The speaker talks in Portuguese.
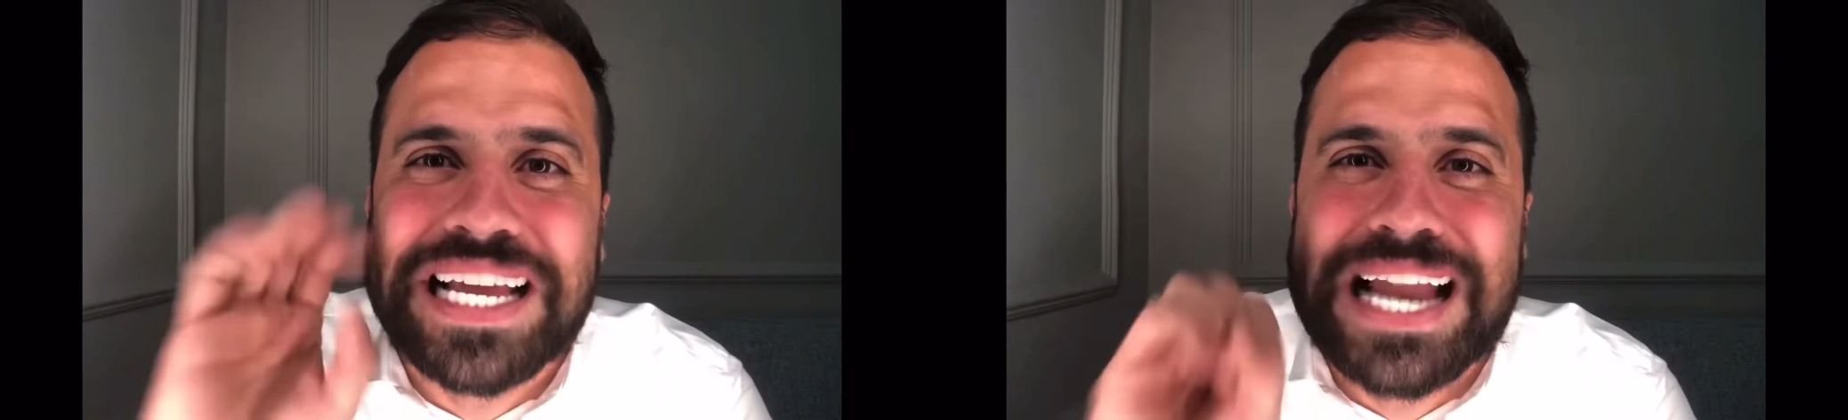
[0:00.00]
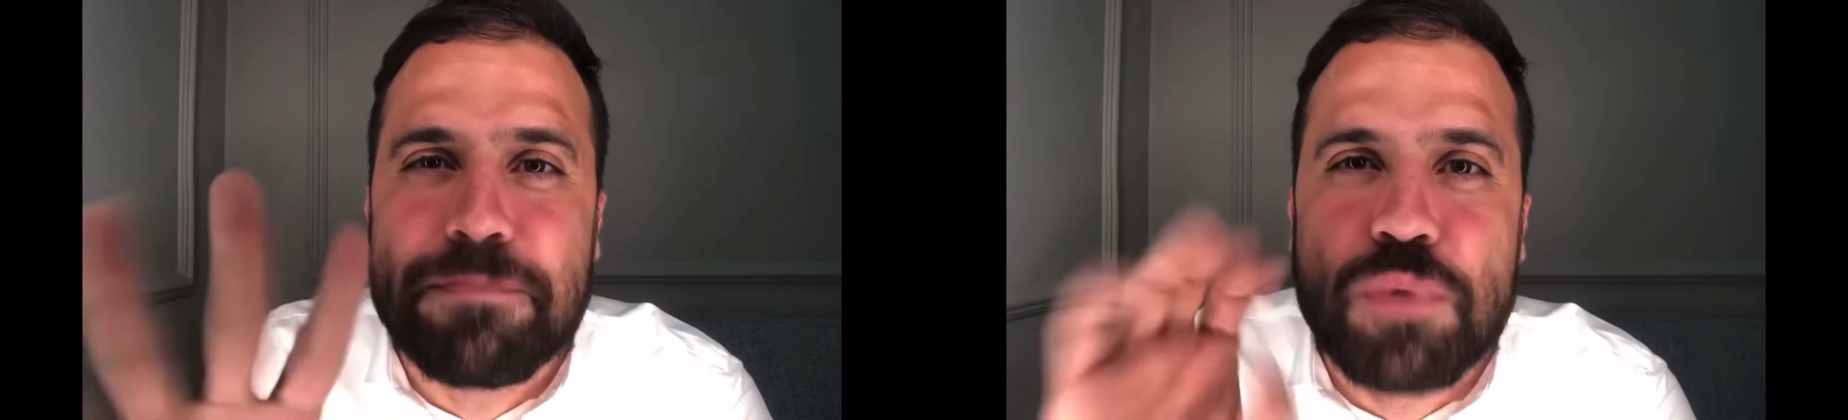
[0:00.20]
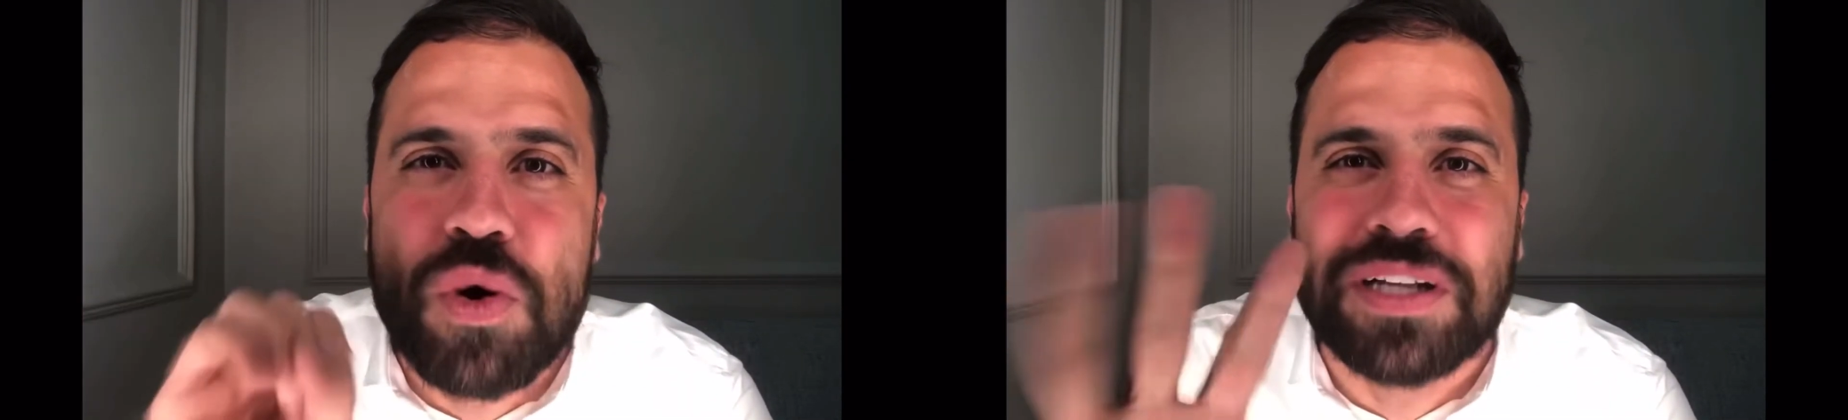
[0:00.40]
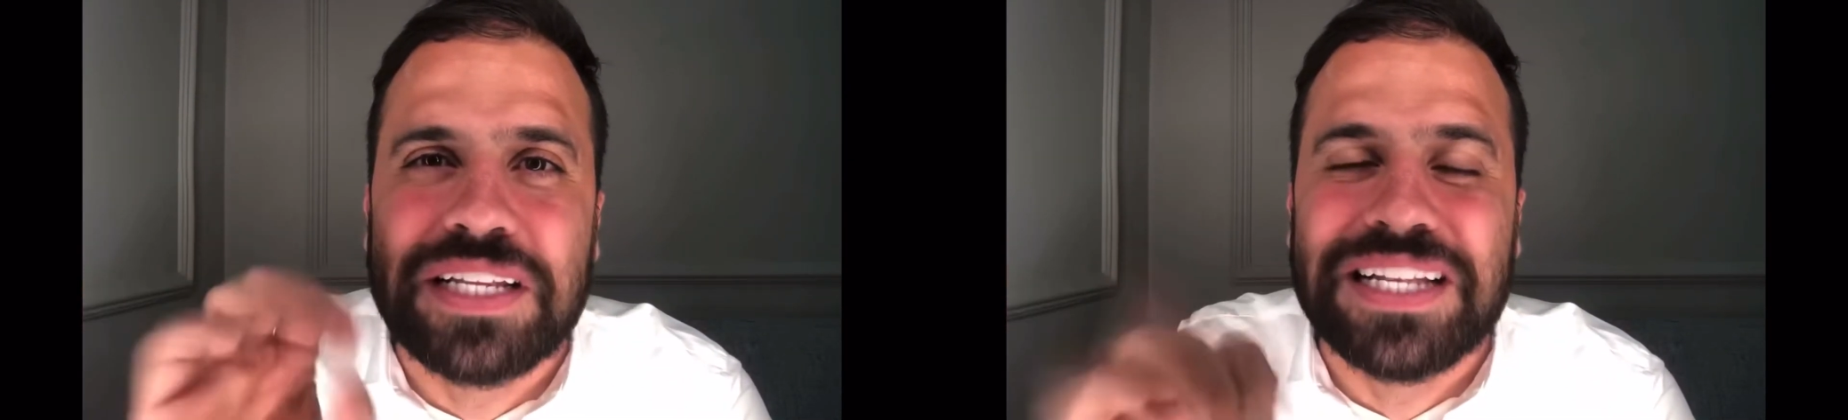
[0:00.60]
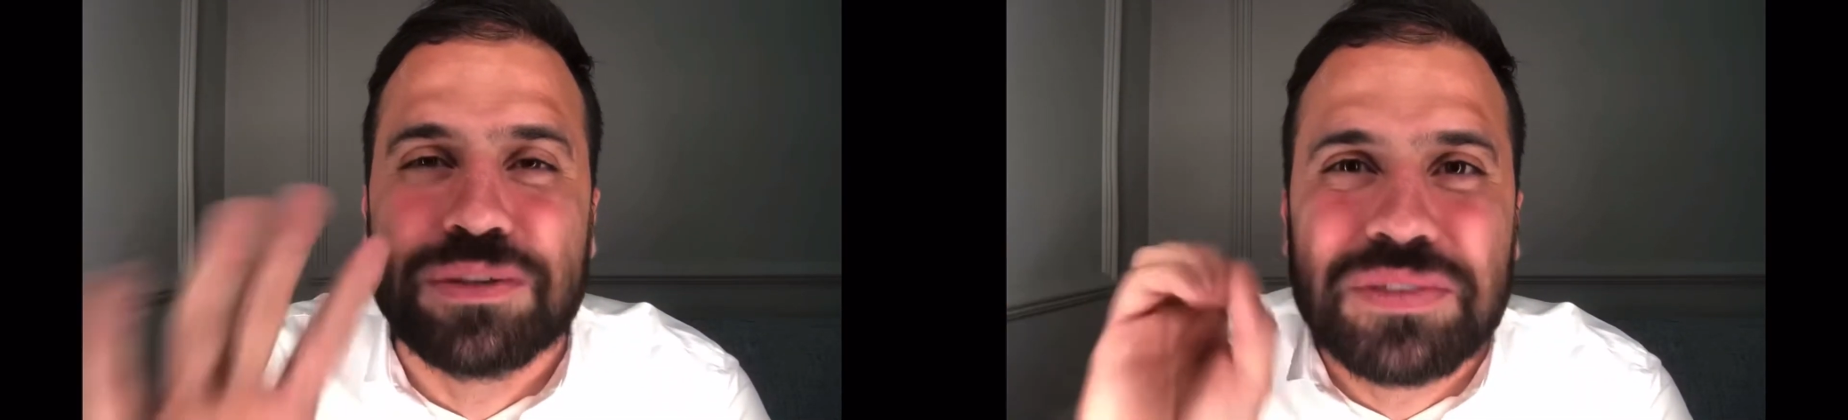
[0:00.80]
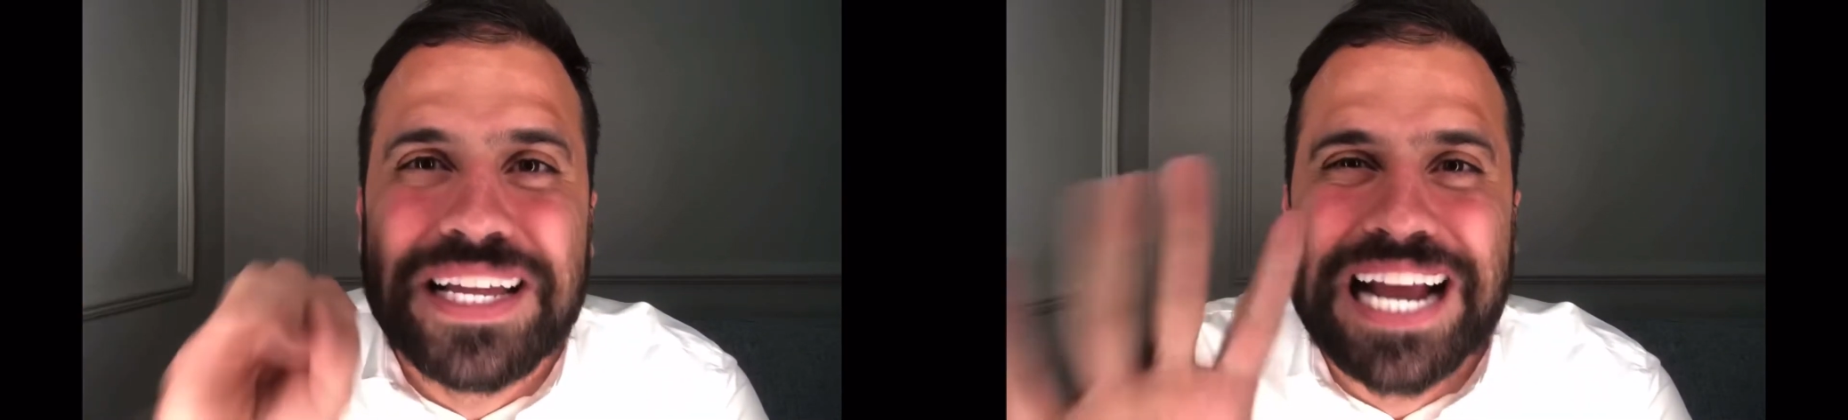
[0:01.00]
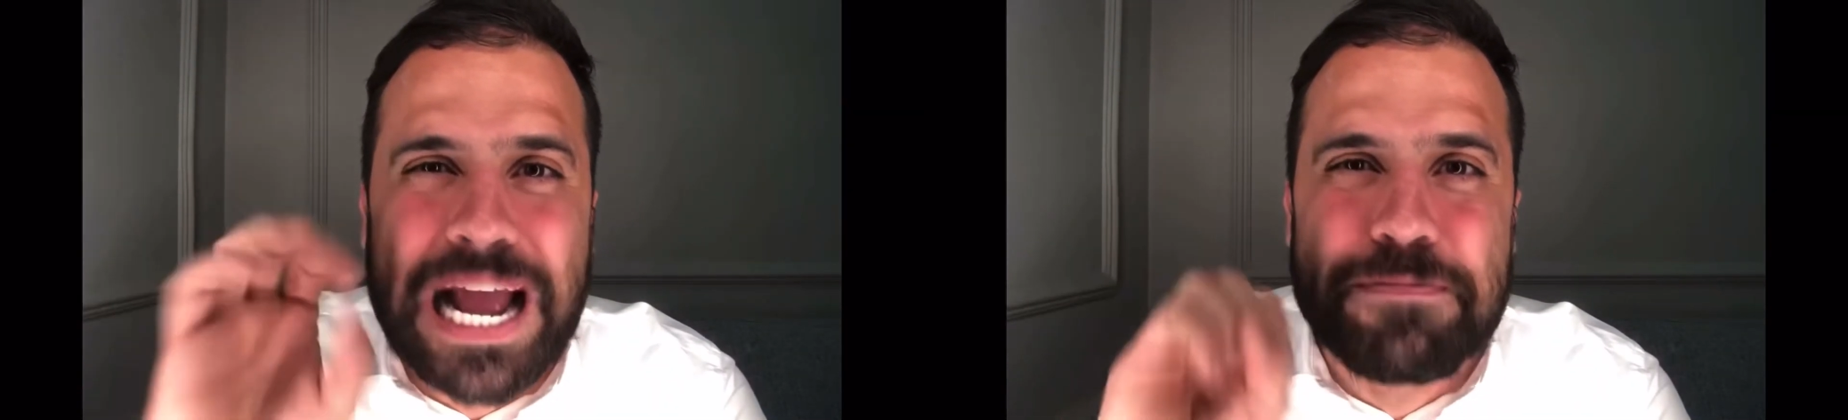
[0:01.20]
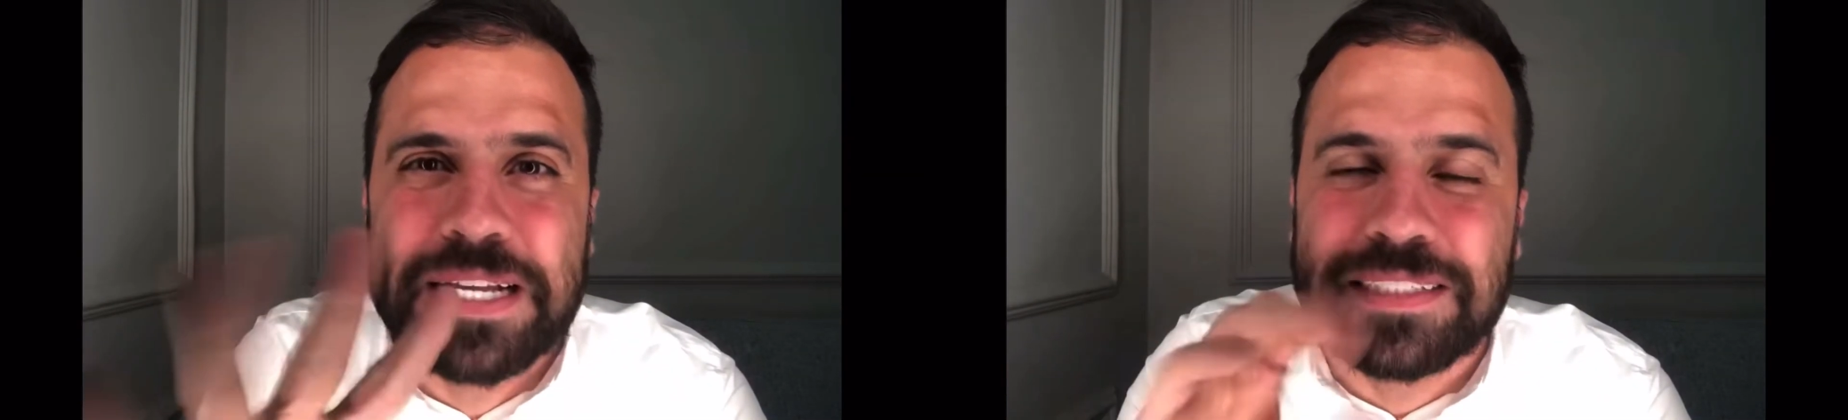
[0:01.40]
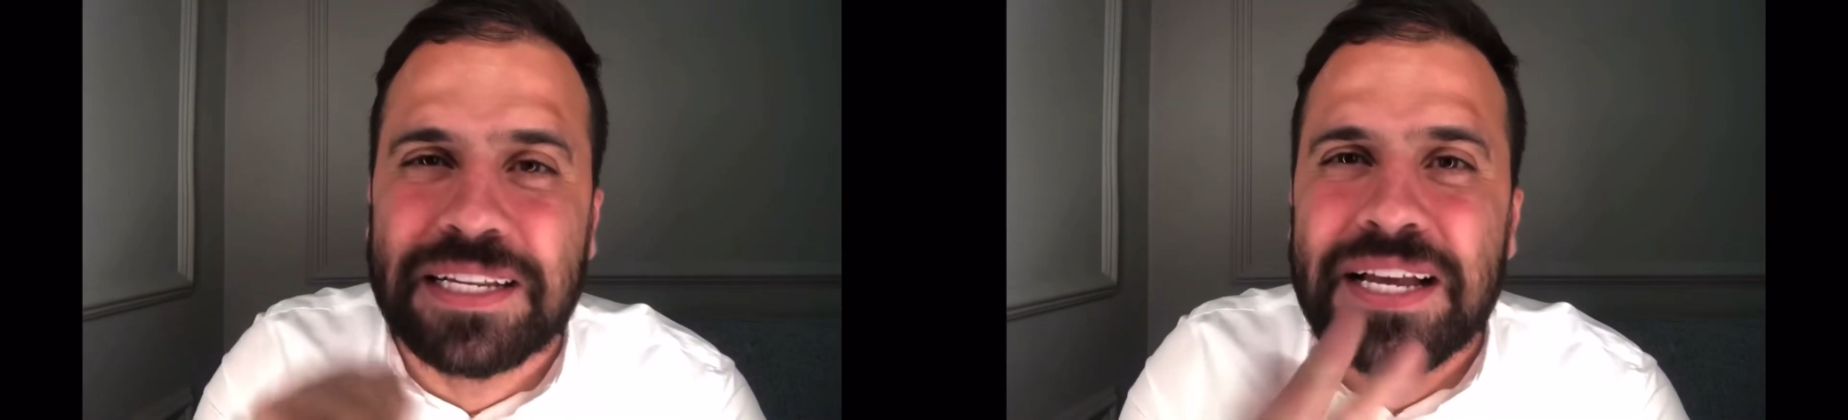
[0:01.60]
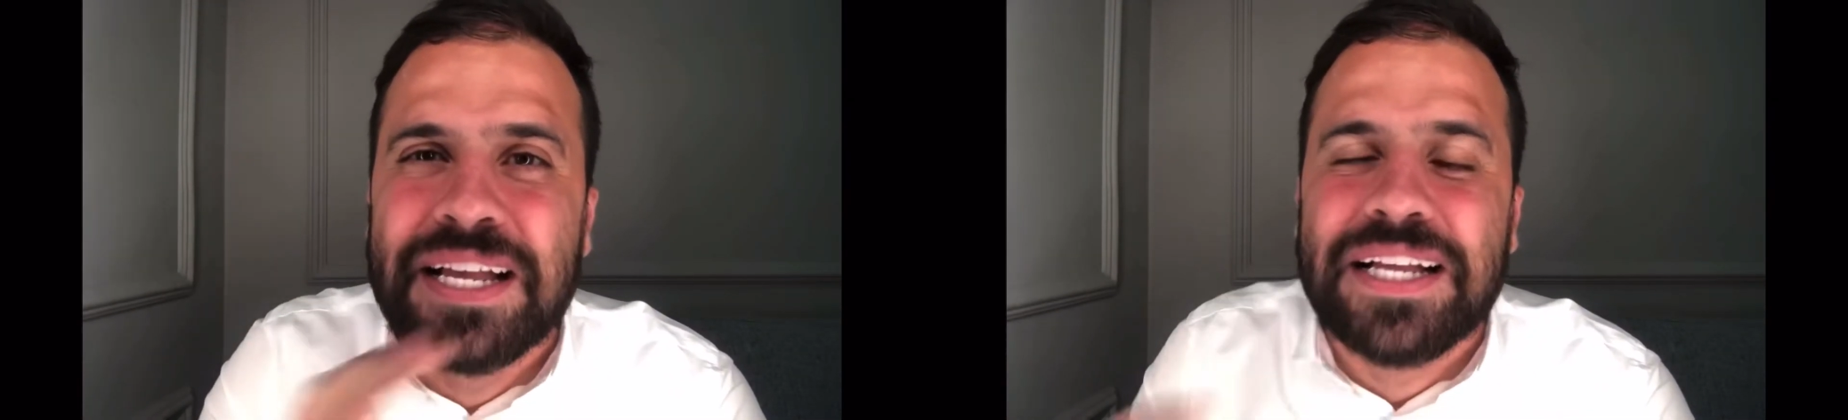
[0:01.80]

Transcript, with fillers: tem na boca dele, tudo tem na cabeça.